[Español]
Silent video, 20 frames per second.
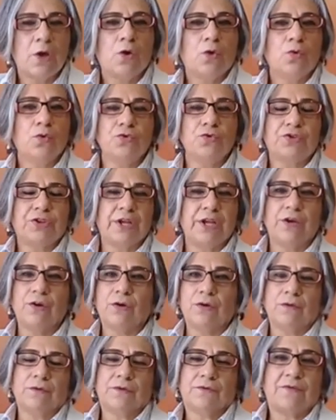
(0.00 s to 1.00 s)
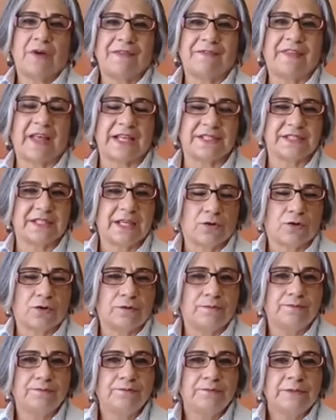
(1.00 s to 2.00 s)
Un trío fantástico.
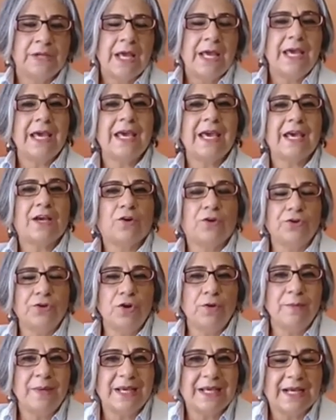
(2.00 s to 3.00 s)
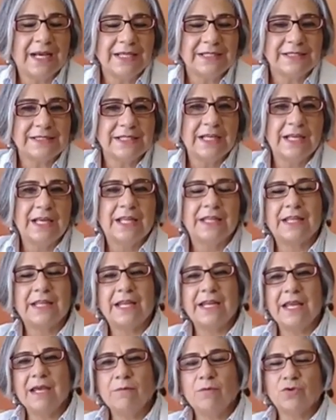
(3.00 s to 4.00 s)
En económicas
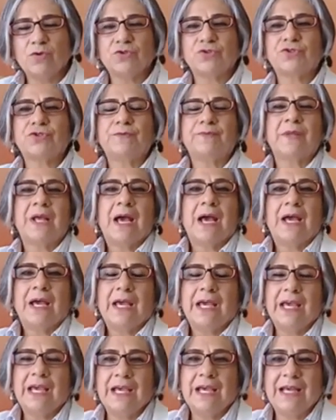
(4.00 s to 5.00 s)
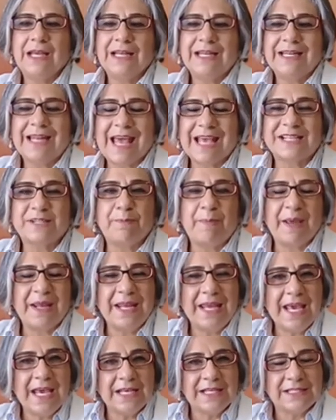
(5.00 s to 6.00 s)
tenemos eh, la
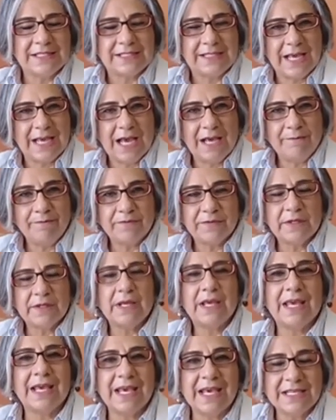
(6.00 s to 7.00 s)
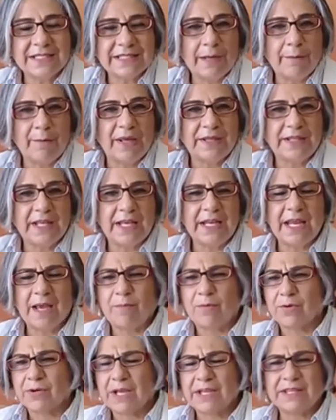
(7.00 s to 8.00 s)
experiencia en esta materia,
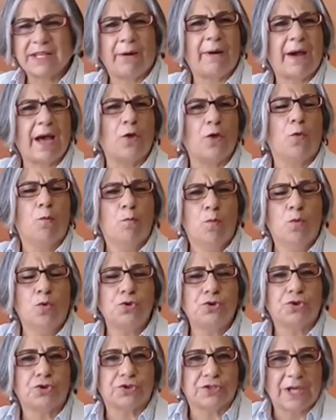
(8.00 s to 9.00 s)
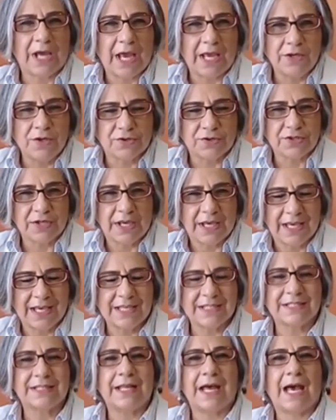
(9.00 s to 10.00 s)
porque ha trabajado muchos años en
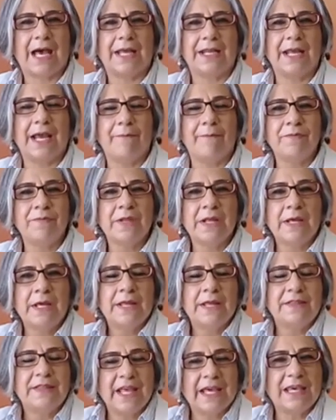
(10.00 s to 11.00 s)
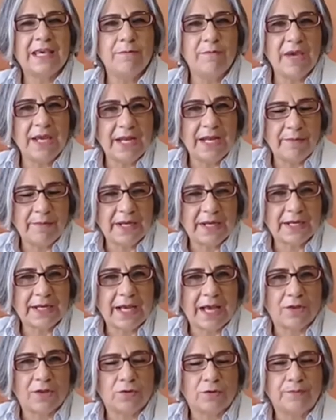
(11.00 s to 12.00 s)
esta área, de Jimena
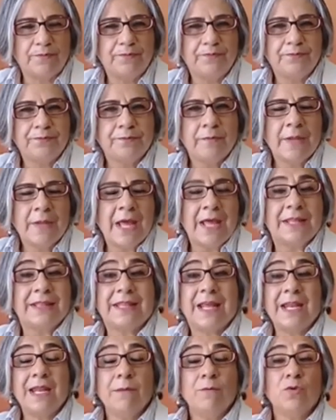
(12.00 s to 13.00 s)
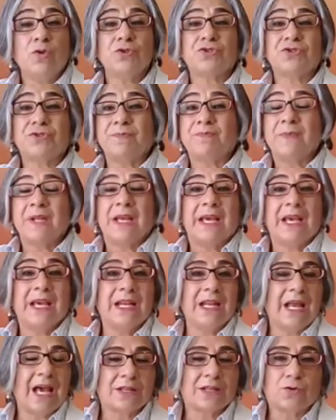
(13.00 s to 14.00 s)
Mercado. Tenemos
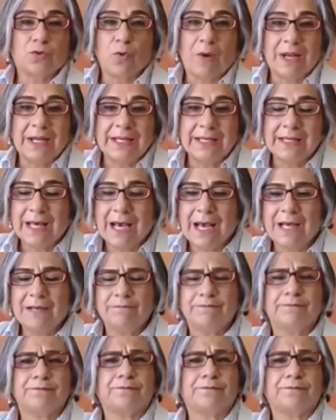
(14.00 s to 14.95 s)
en la actualidad